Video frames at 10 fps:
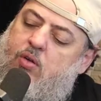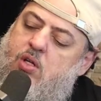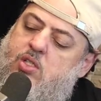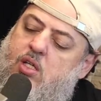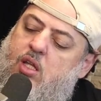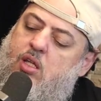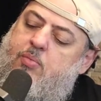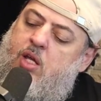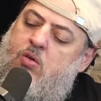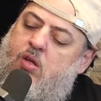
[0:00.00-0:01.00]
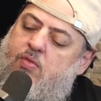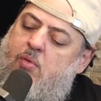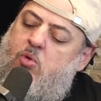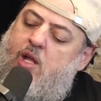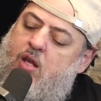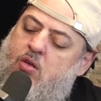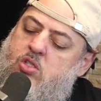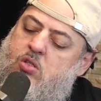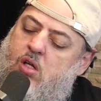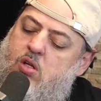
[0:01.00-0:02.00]
isso aqui também. O que vai mudar a nossa
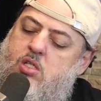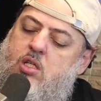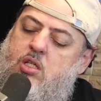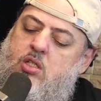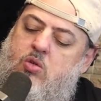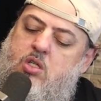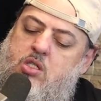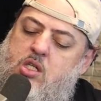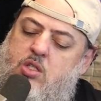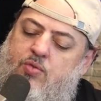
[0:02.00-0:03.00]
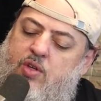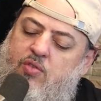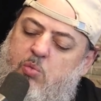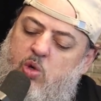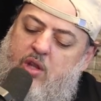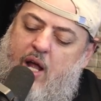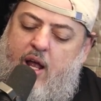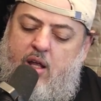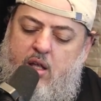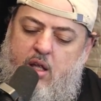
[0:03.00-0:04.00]
história é o seguinte: hoje a gente vive muita
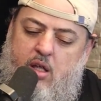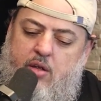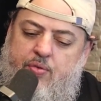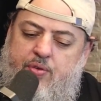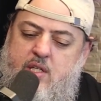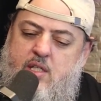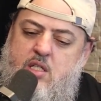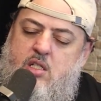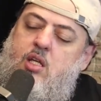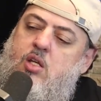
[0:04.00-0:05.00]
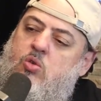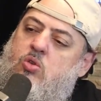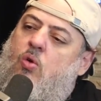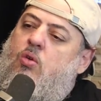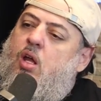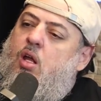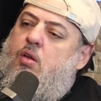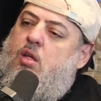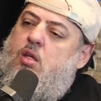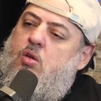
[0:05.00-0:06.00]
física de Newton, né?
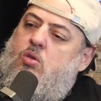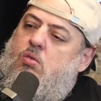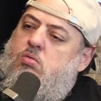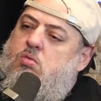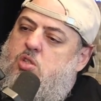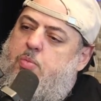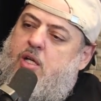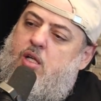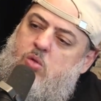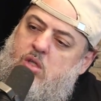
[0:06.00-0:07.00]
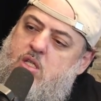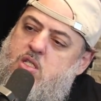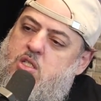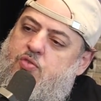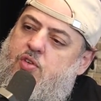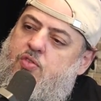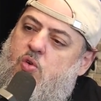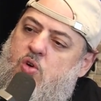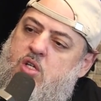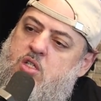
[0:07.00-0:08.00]
Newton explica tudo que a gente vive
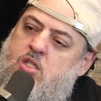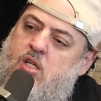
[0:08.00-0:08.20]
hoje.